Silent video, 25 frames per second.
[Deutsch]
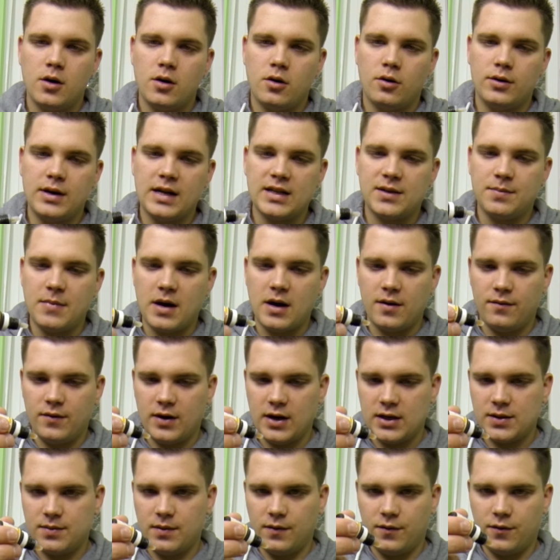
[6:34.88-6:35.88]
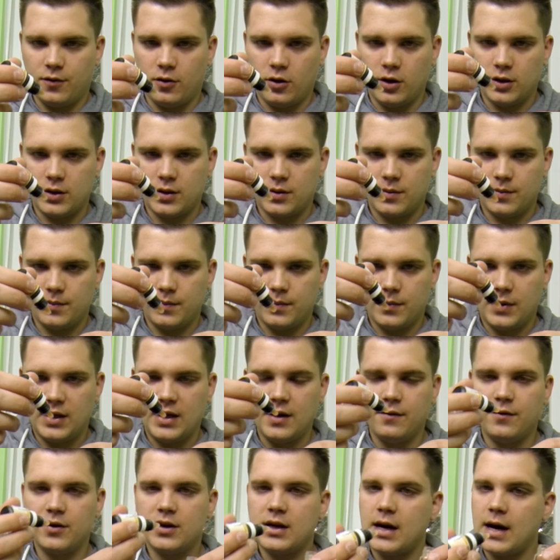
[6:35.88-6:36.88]
Und jetzt machen wir das wie folgt.
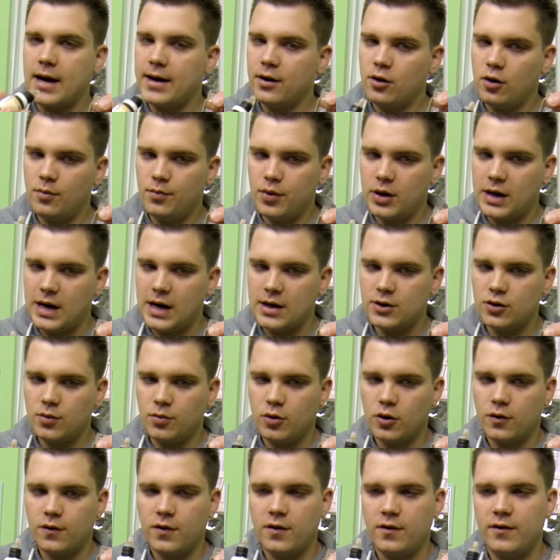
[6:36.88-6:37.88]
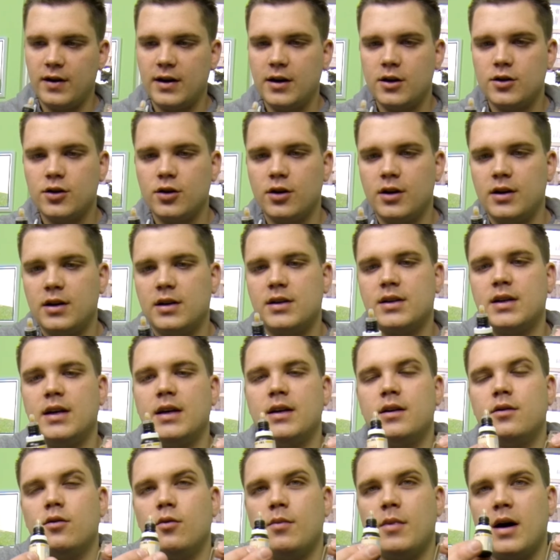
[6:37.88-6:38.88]
Hier wird kein Komparatorblock verwendet, sondern es
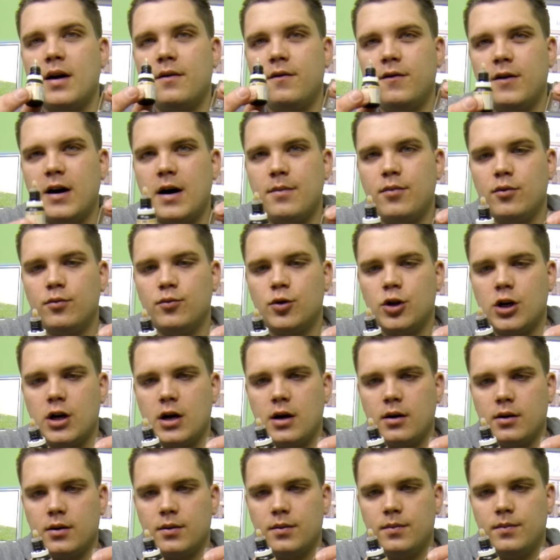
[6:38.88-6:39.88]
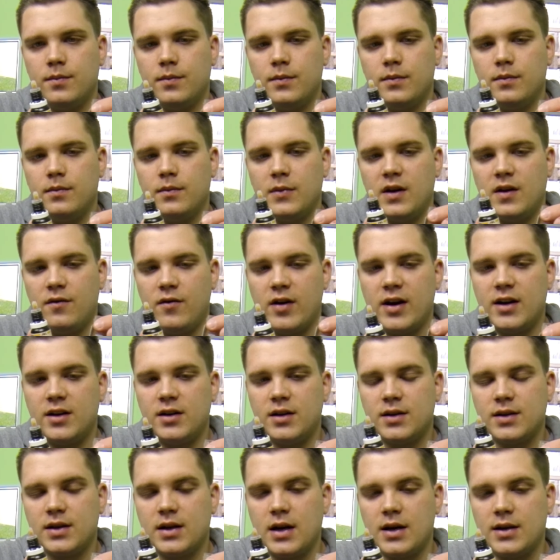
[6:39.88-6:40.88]
geht um einen Farbumschlag. Ihr werdet
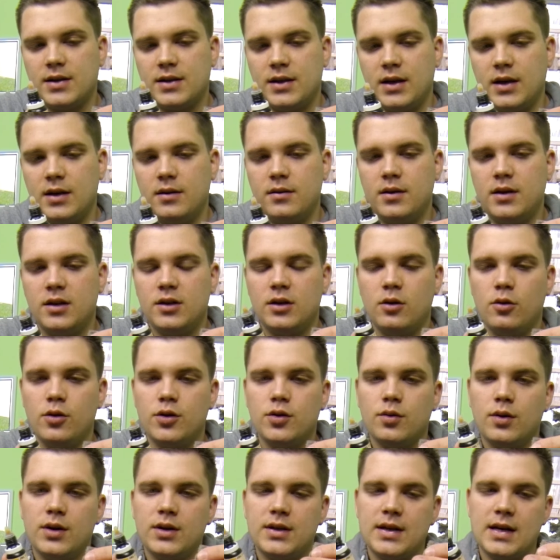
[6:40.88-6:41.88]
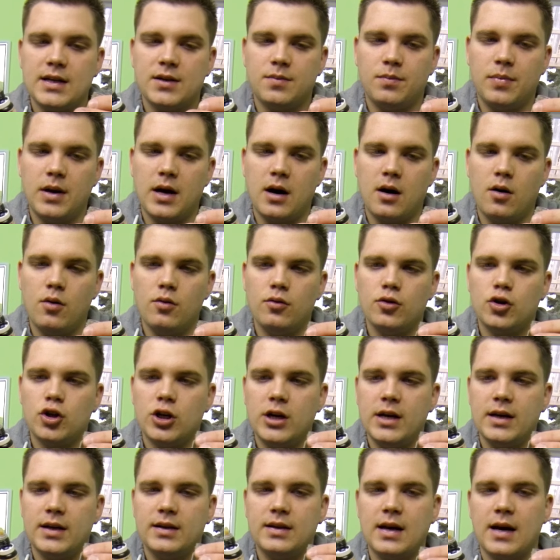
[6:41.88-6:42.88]
es gleich sehen, die Lösung ist erst blau und
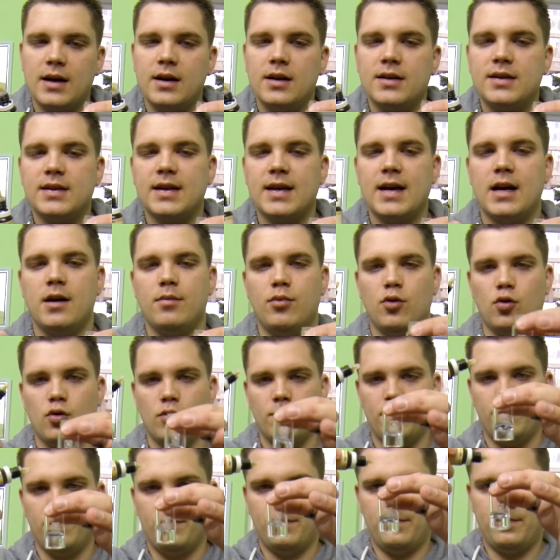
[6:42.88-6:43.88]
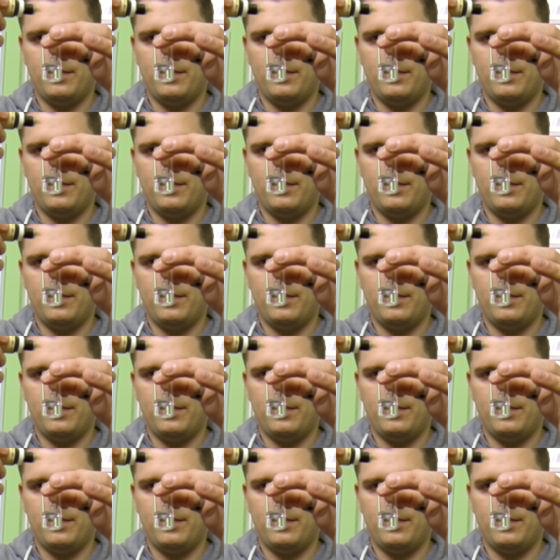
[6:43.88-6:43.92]
schlägt dann ins Gelbe um.